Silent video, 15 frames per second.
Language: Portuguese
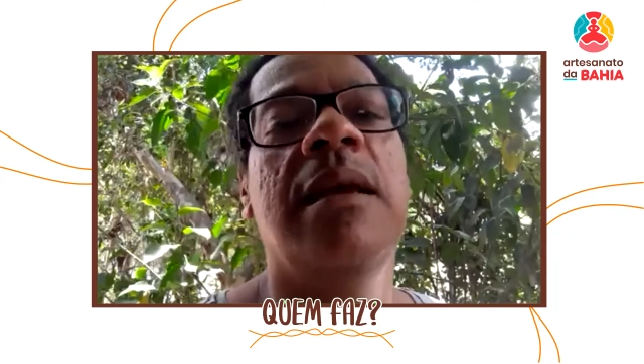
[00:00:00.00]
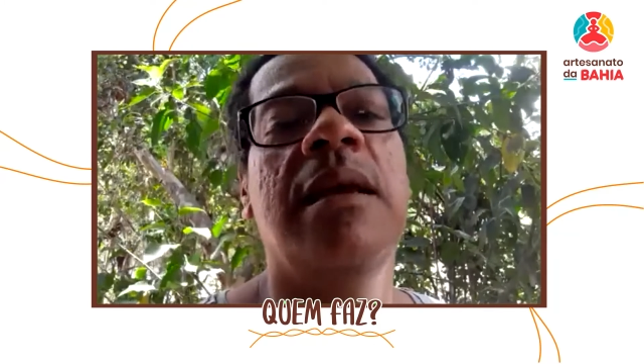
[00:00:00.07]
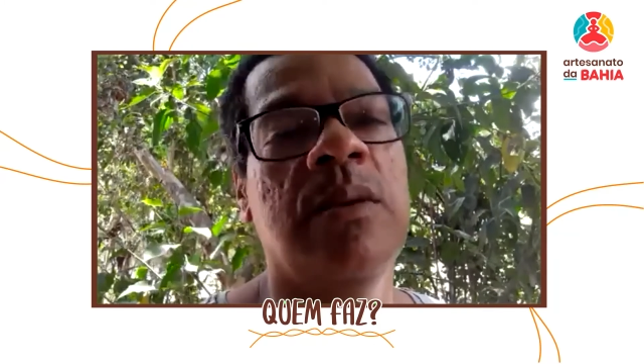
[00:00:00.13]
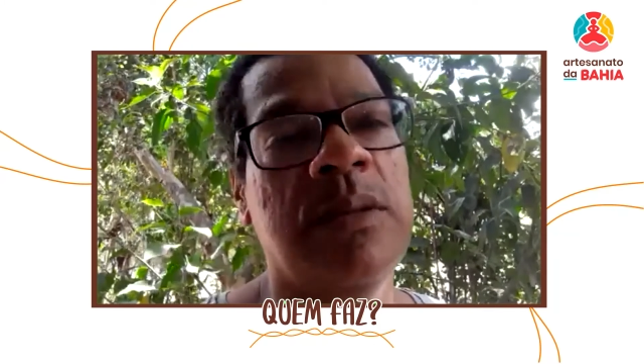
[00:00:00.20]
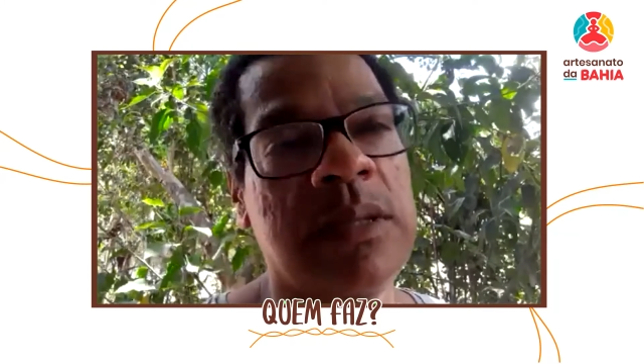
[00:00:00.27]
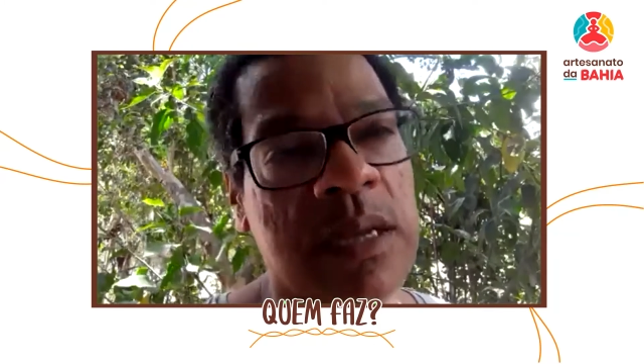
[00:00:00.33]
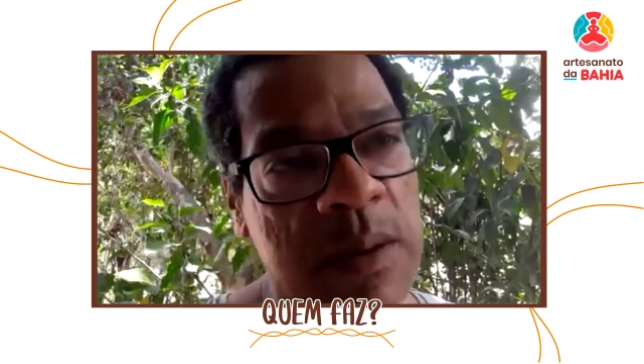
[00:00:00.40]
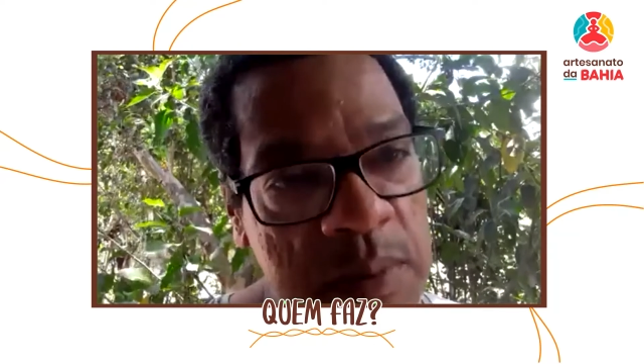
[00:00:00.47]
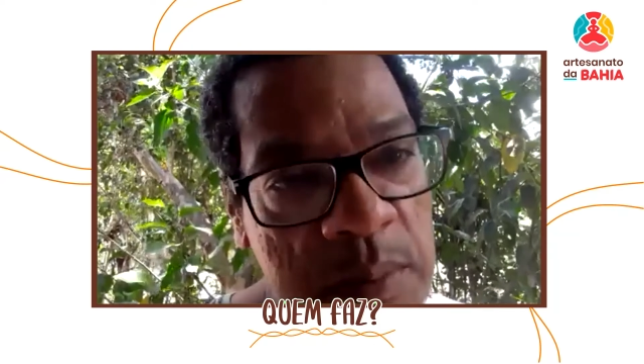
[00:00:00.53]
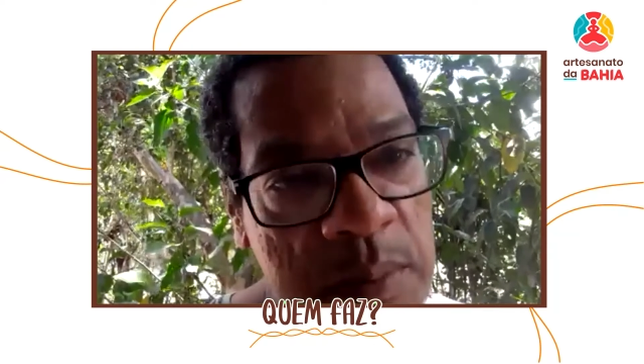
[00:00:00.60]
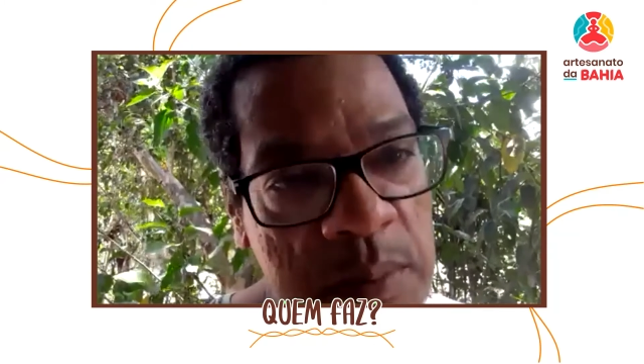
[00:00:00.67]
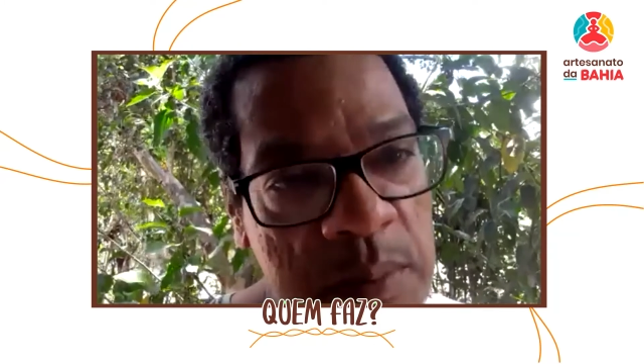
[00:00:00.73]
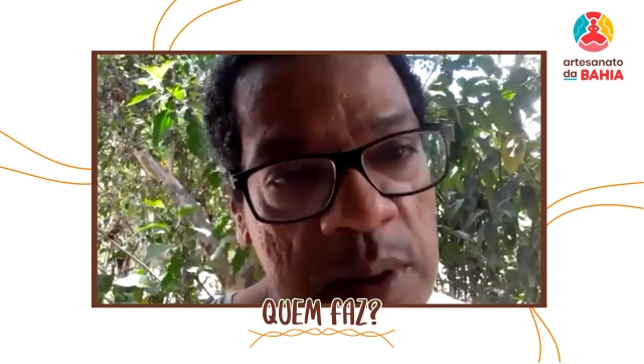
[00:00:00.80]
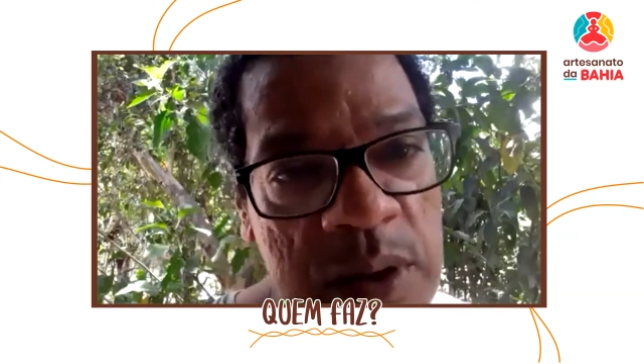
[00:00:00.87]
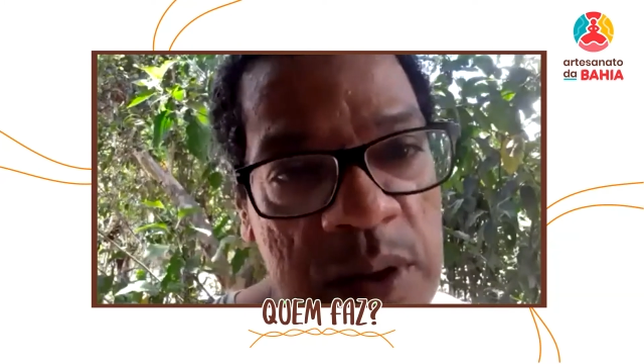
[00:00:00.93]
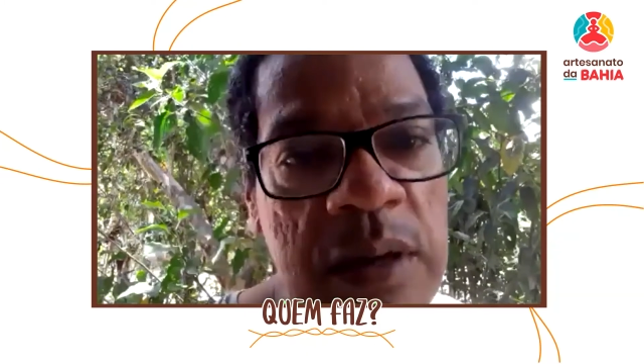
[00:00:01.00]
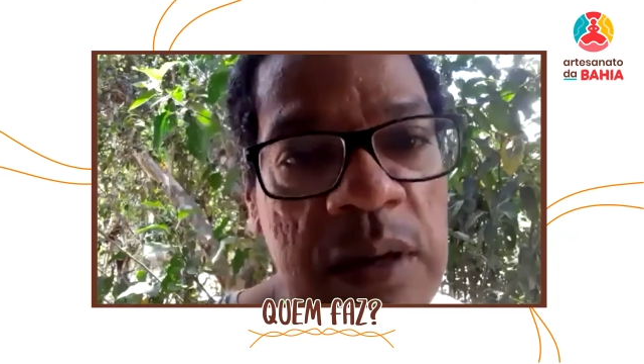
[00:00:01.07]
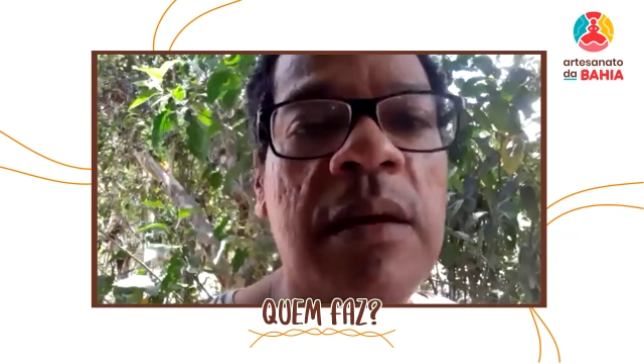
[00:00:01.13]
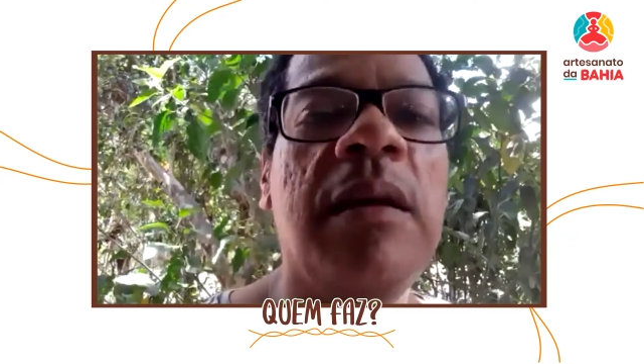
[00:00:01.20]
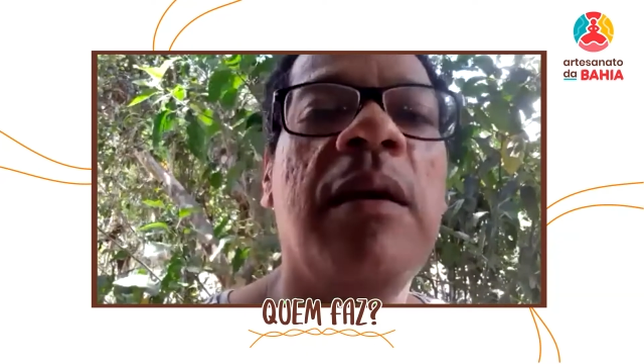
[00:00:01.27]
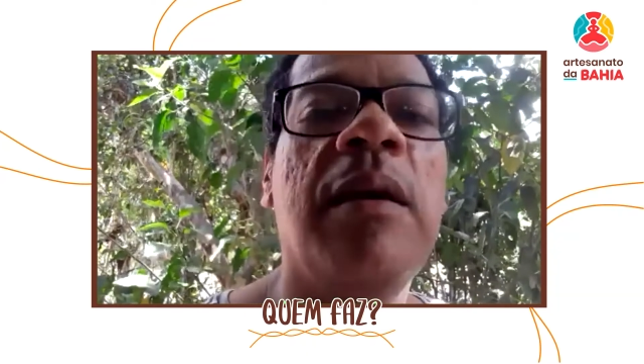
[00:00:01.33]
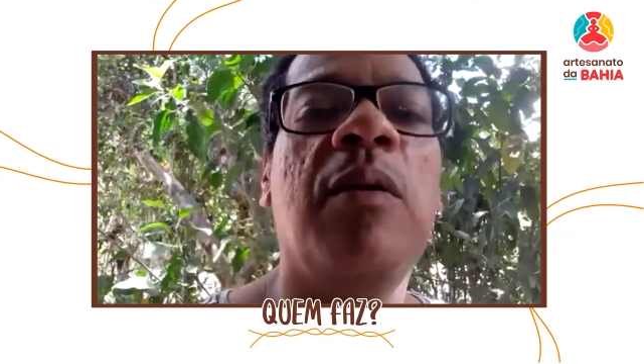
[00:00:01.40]
sempre mexi
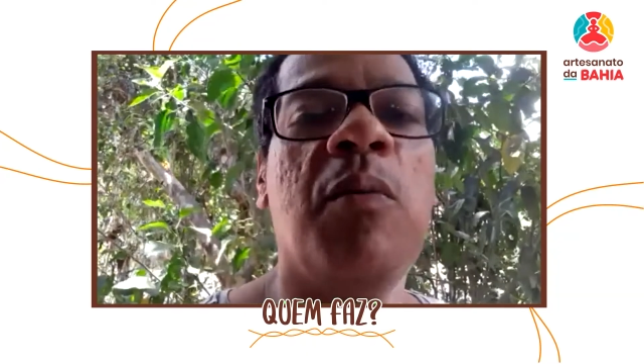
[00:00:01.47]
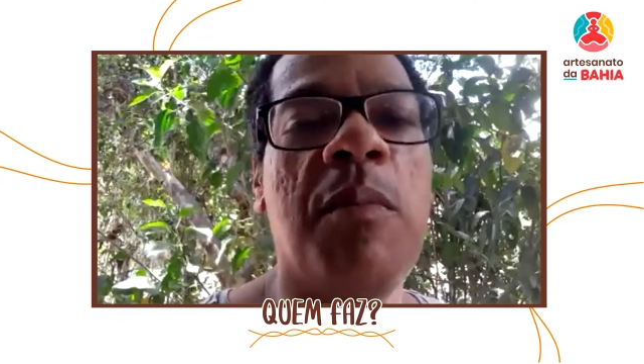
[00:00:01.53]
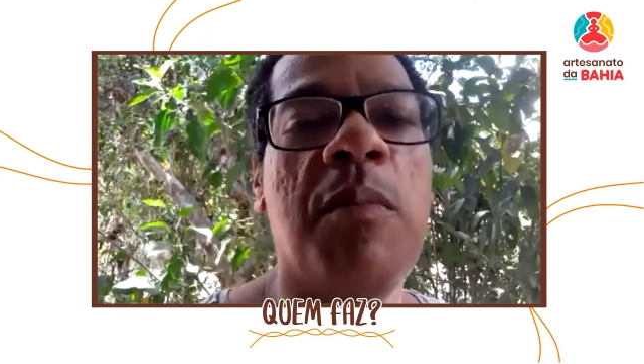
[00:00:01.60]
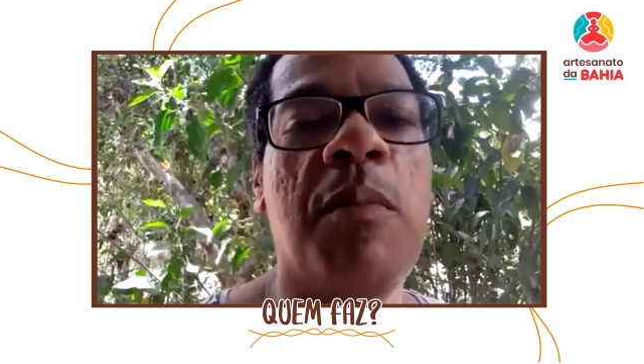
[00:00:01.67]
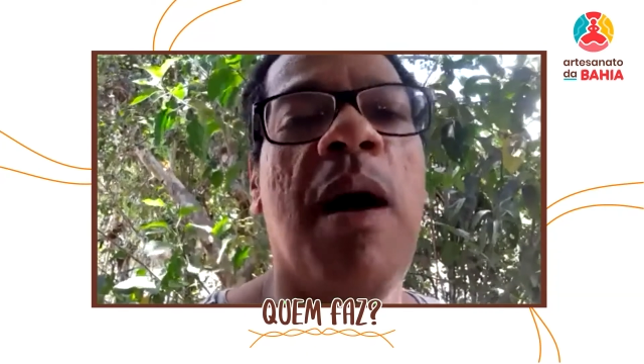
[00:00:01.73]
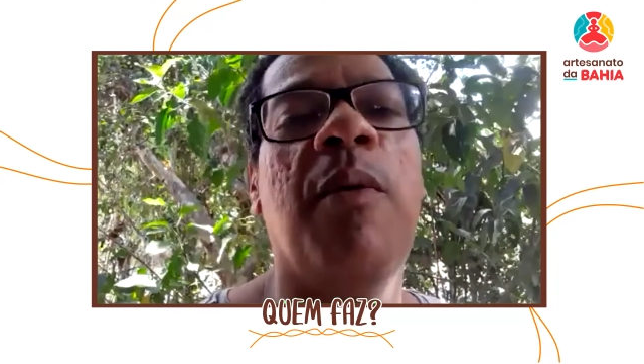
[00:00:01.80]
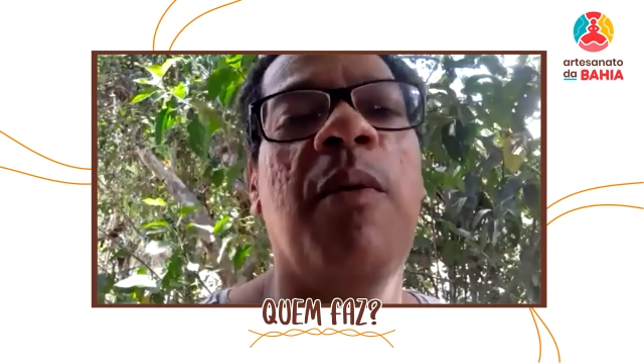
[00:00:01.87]
com barro.